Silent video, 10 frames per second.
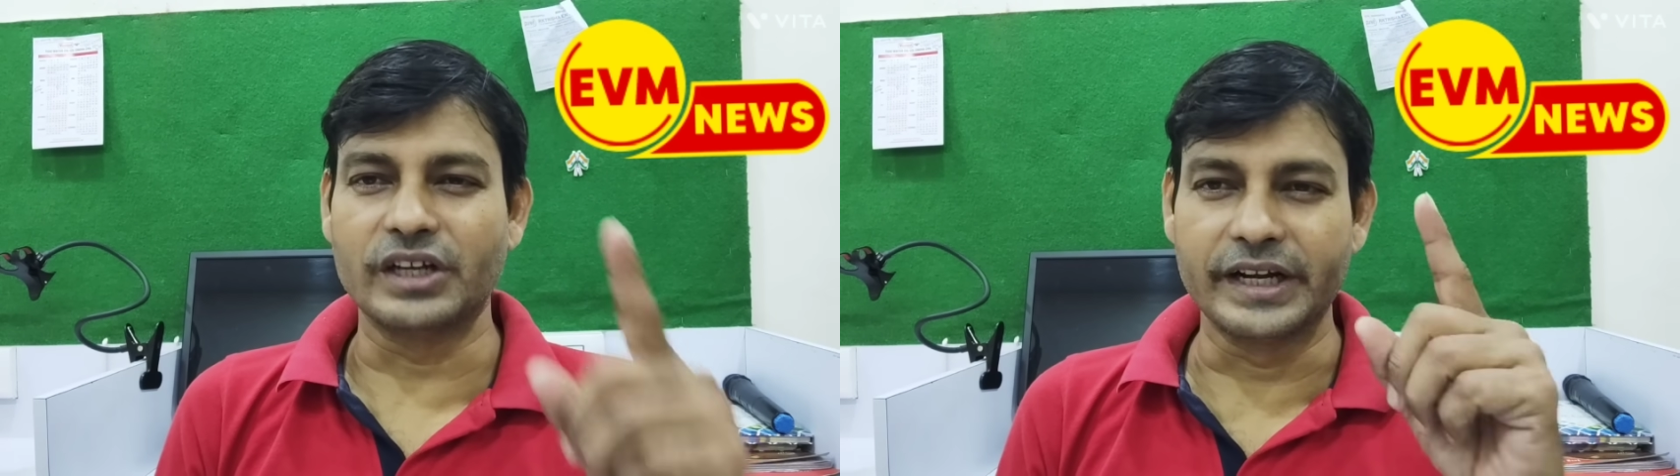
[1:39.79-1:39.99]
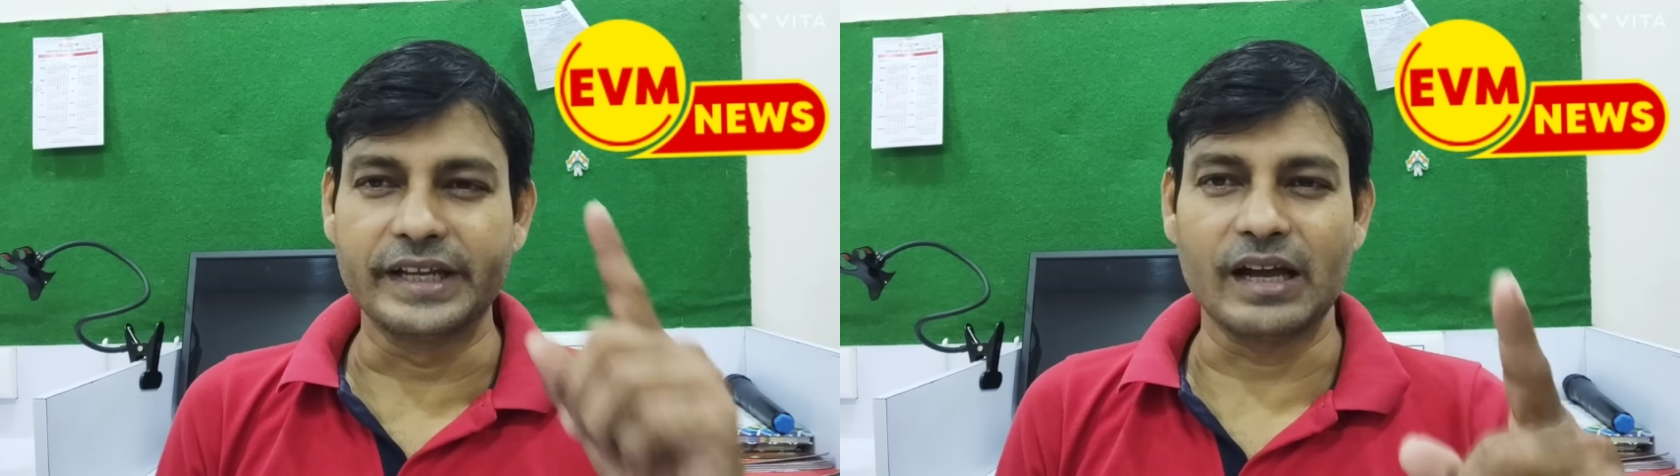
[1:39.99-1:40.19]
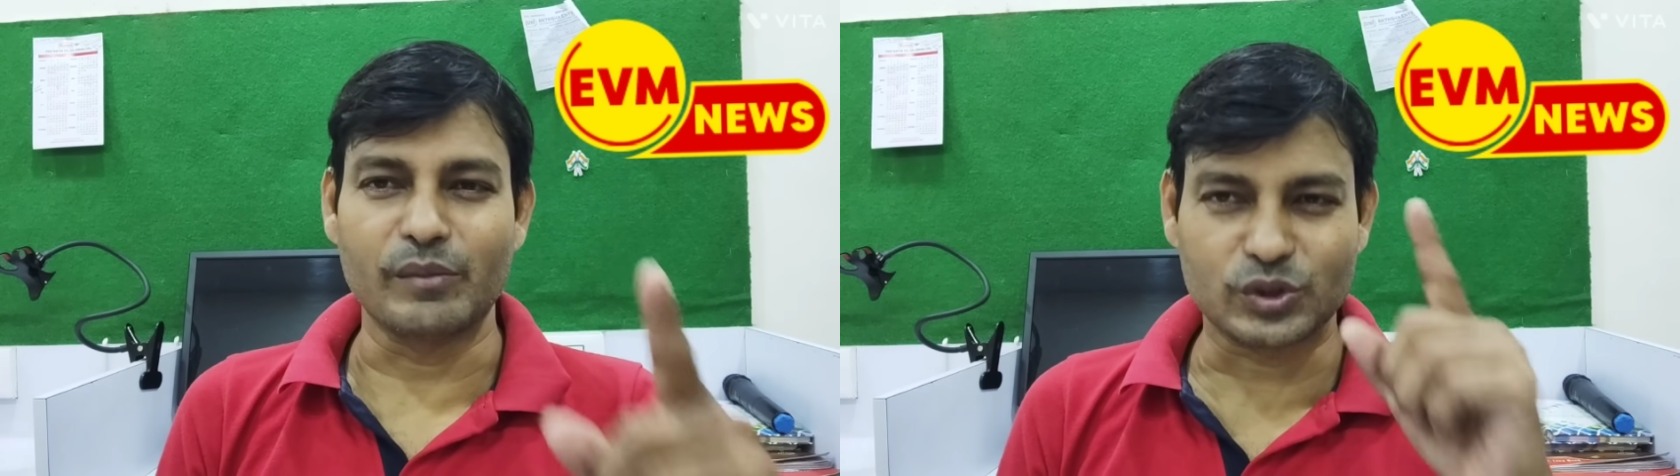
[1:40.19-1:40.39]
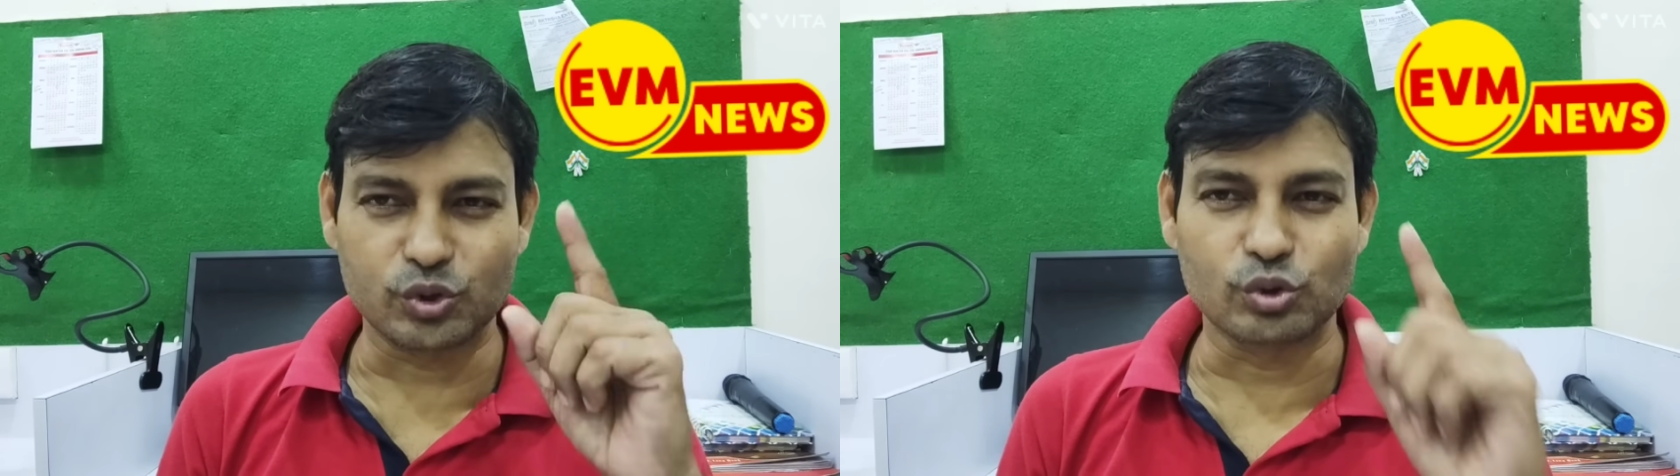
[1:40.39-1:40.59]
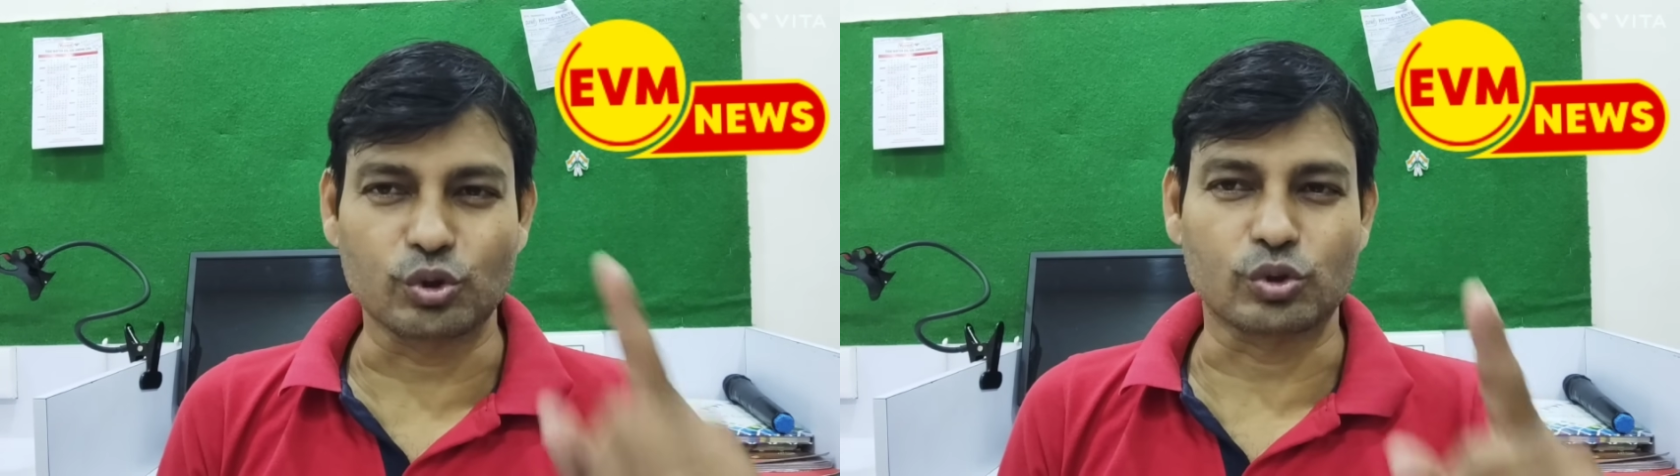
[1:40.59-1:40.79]
ইডি আমি শুধু
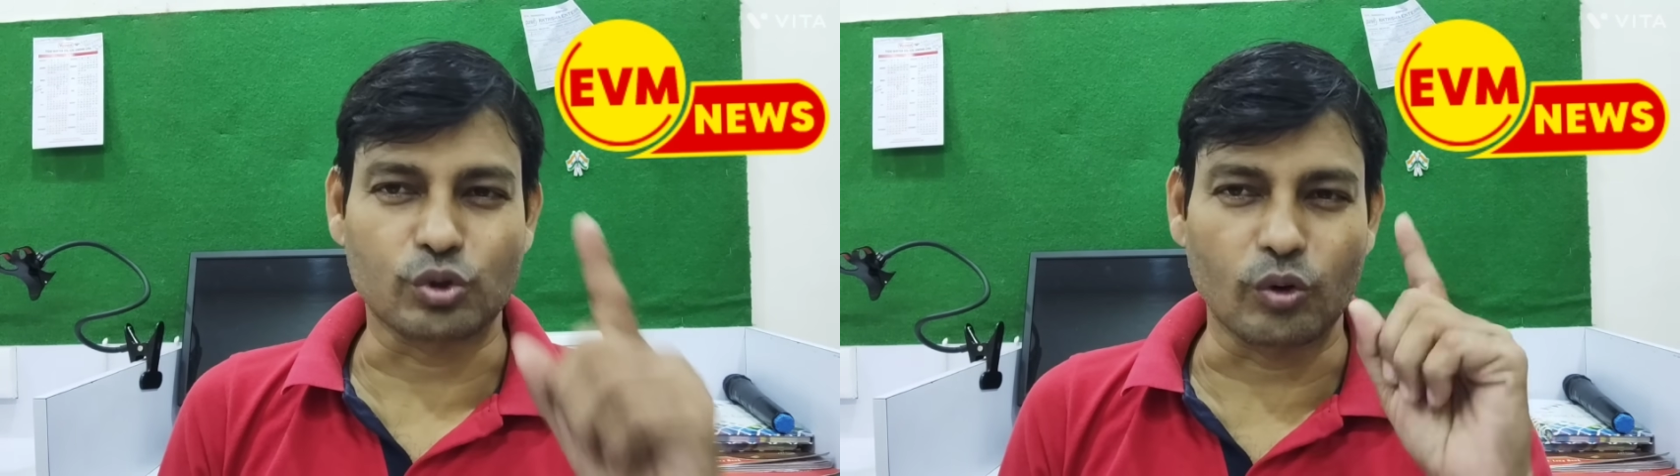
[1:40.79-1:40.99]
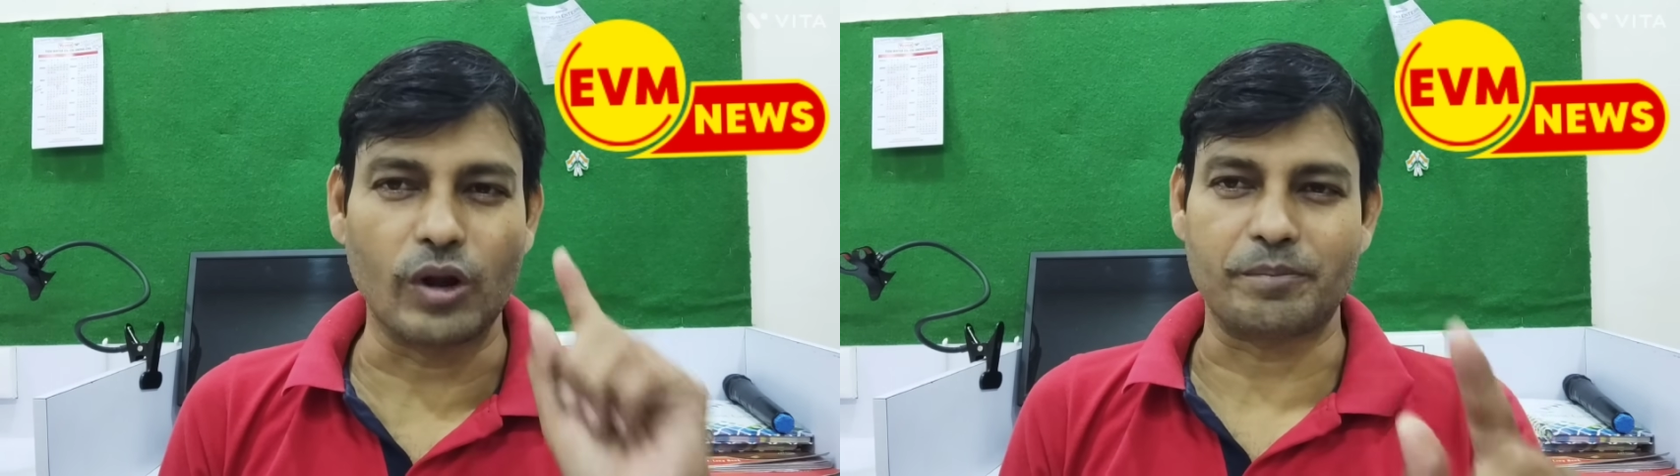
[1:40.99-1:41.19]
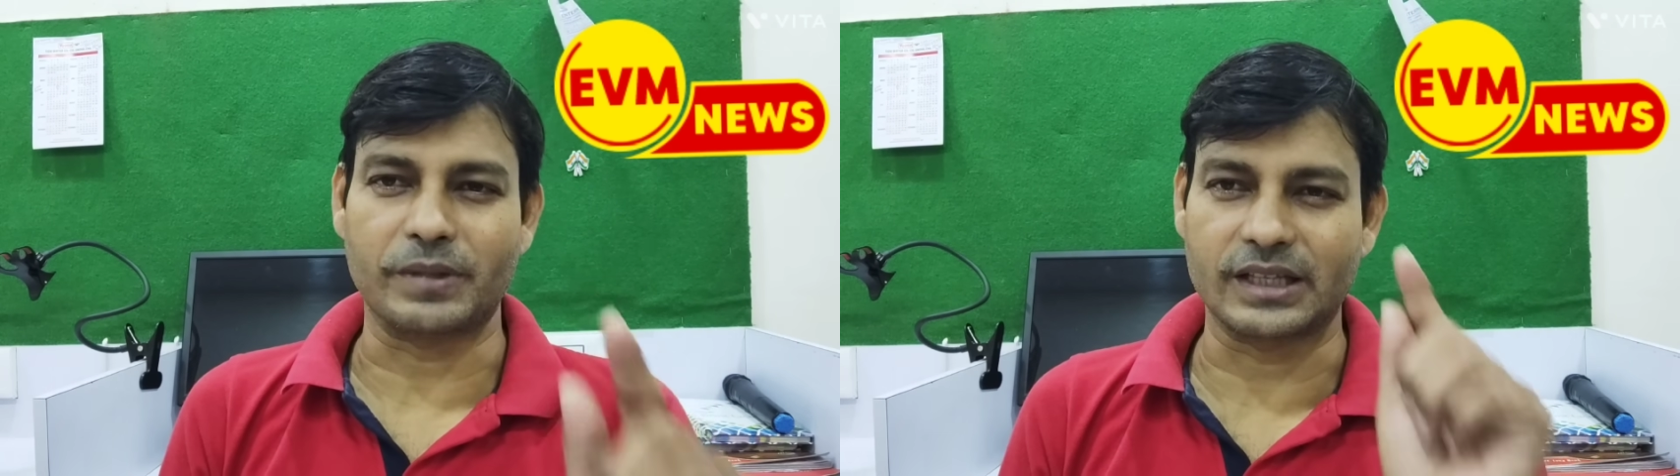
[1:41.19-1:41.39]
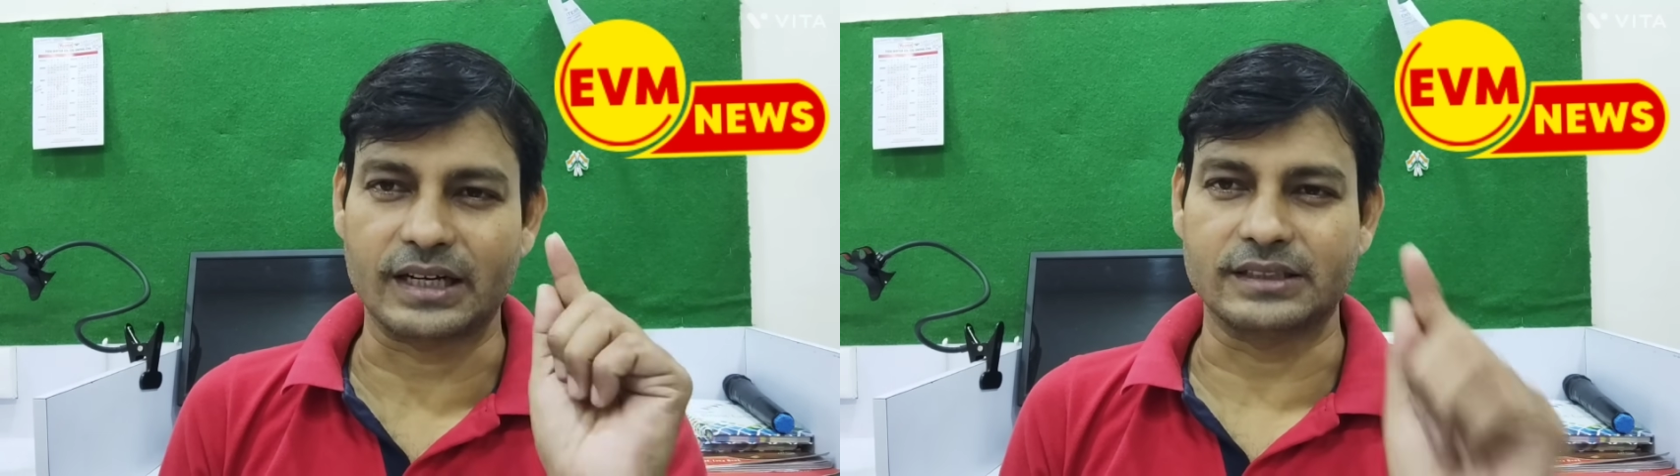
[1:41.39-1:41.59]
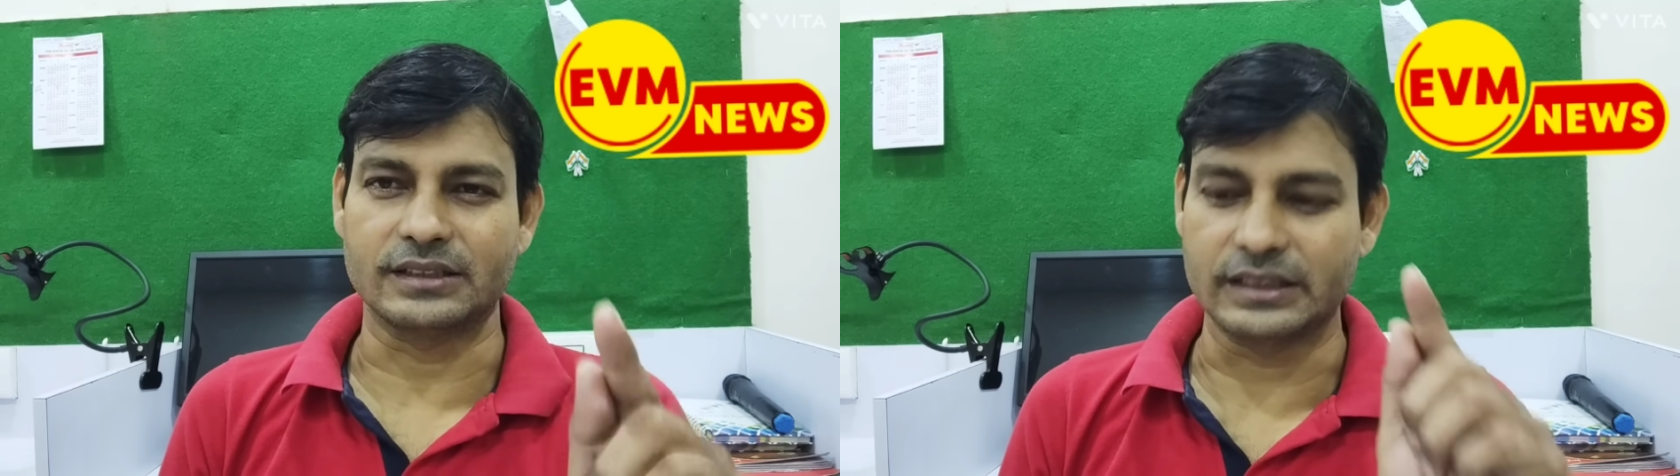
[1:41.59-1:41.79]
তথ্যগুলো আপনাদের
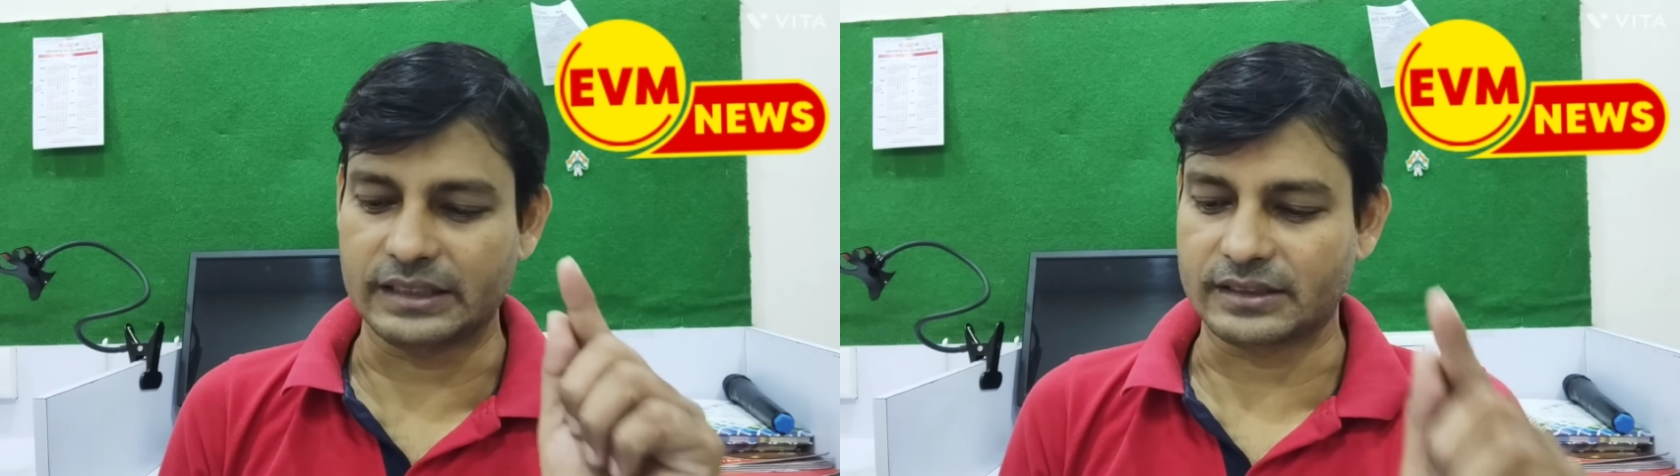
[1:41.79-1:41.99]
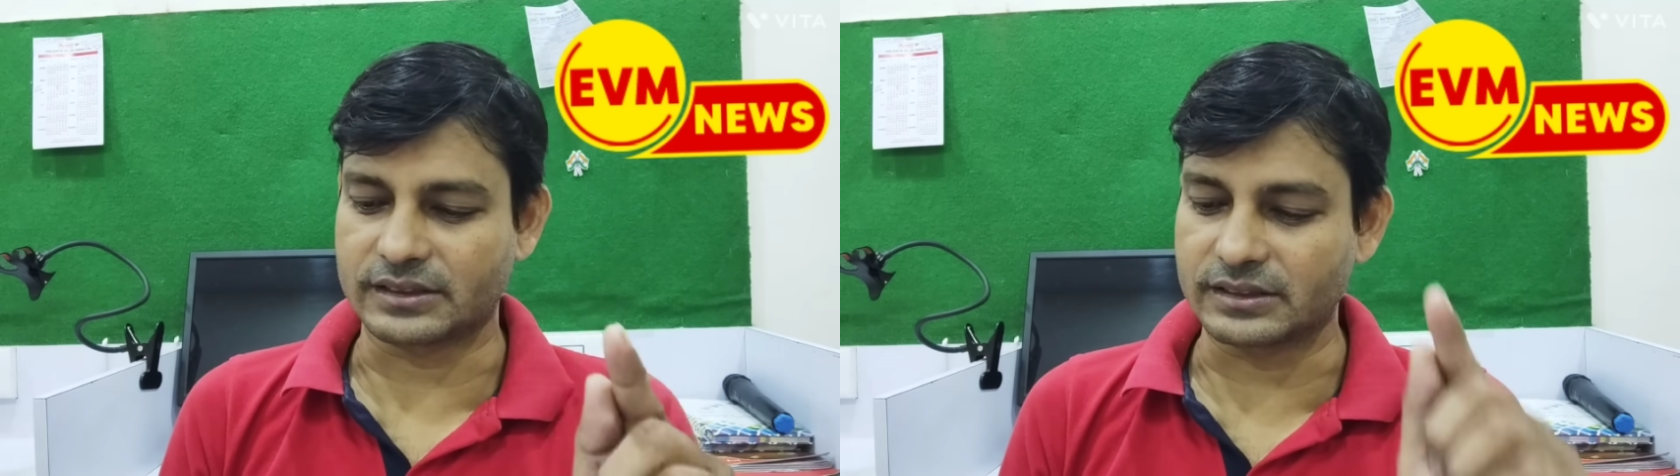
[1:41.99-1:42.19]
কাছে দিয়ে যাচ্ছি